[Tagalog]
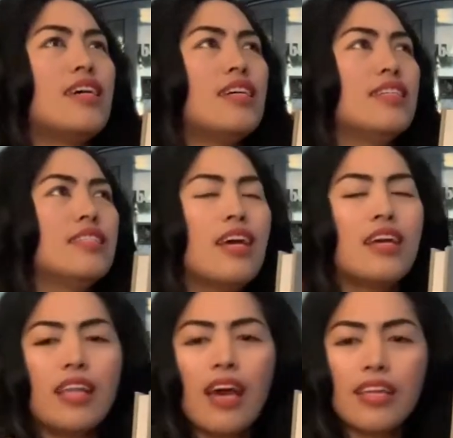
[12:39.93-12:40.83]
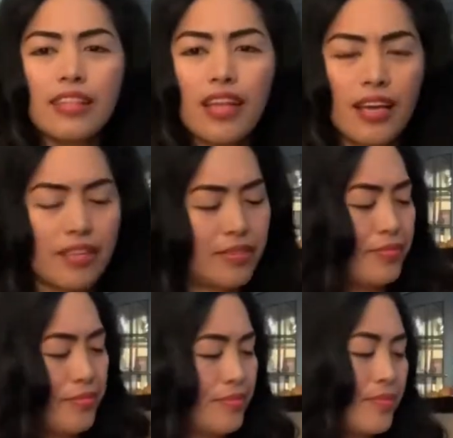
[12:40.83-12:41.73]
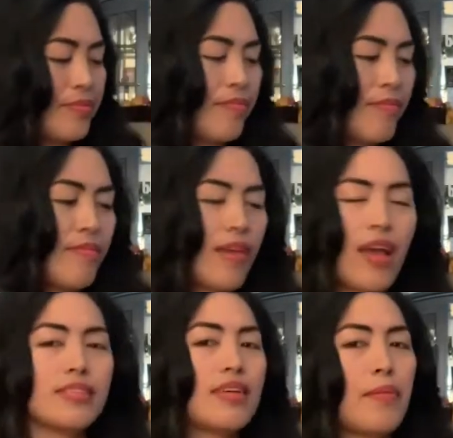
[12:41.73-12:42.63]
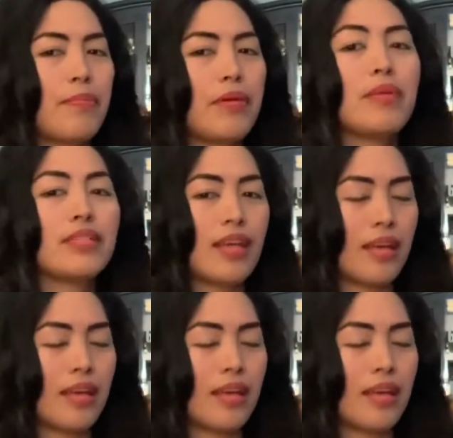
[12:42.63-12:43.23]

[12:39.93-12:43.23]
and lahat na. Ang sarap magbasa.